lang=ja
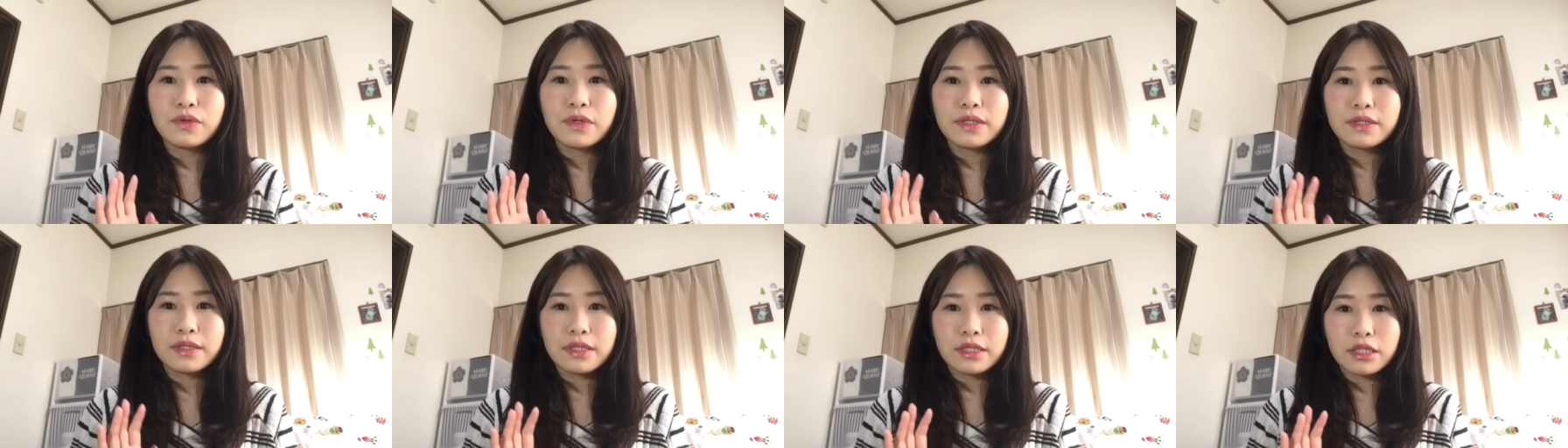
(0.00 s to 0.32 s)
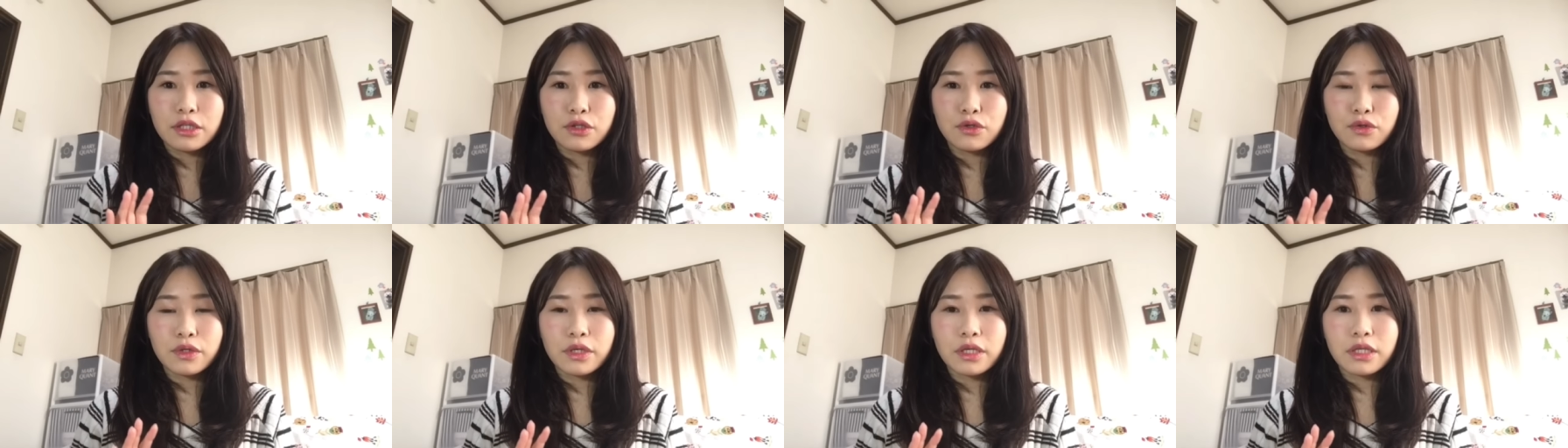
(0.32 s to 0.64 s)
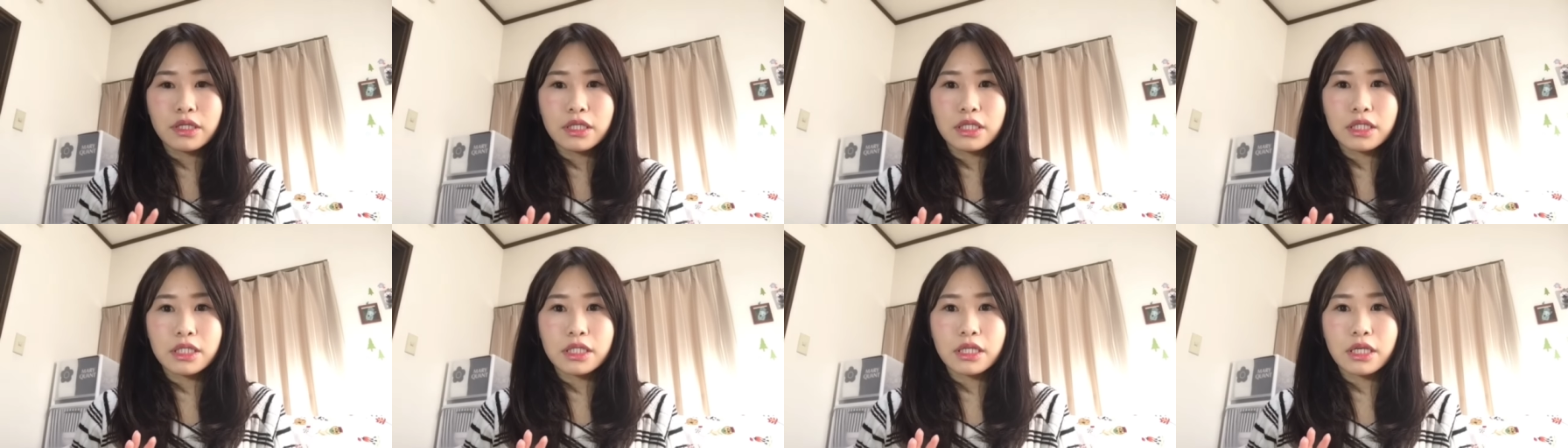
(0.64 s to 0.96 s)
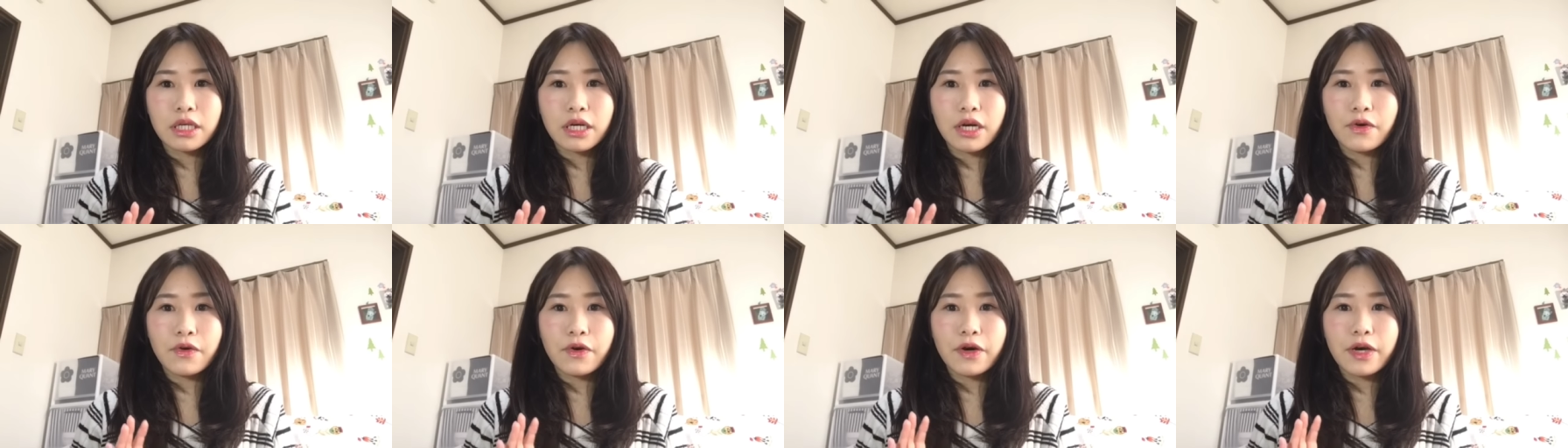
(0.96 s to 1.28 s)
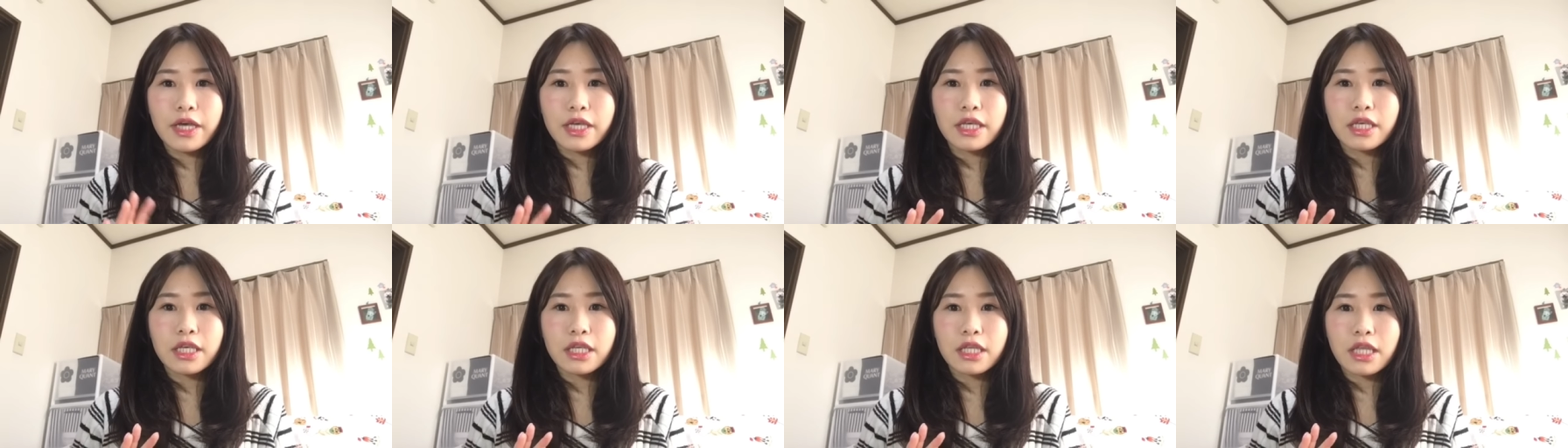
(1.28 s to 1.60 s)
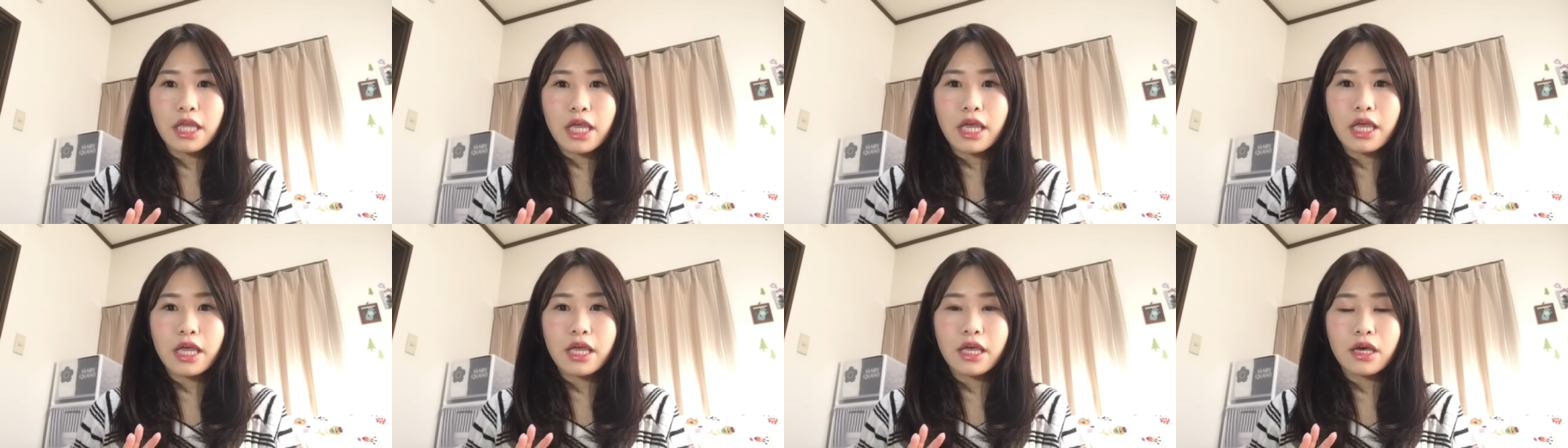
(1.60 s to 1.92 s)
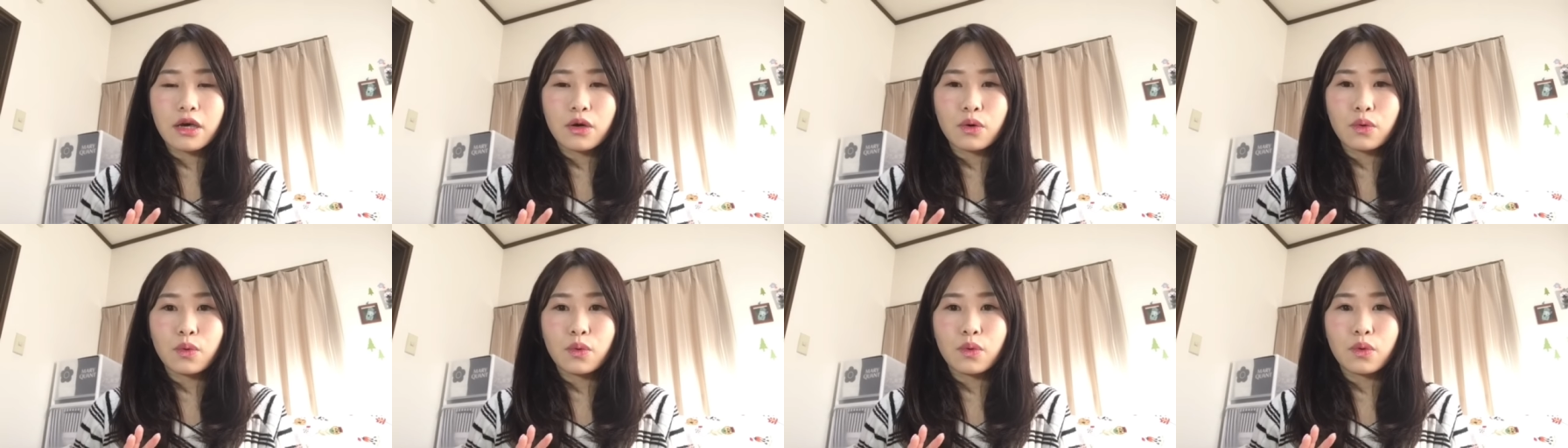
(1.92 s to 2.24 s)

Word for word: 日行った時に品川駅で、